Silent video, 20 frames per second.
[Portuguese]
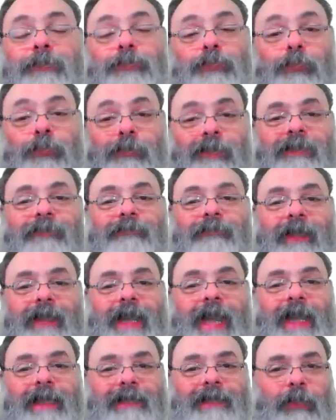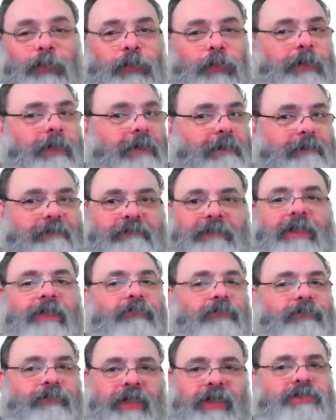Mas o Lula que vai ganhar, tá? O Lula está na
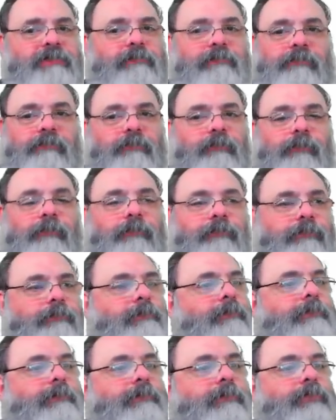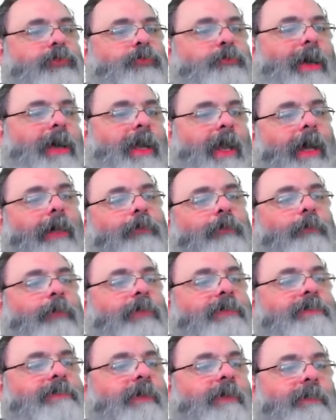frente disparado,
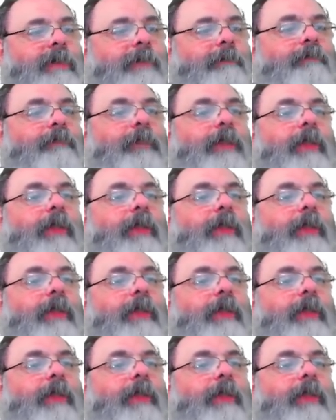pode saber.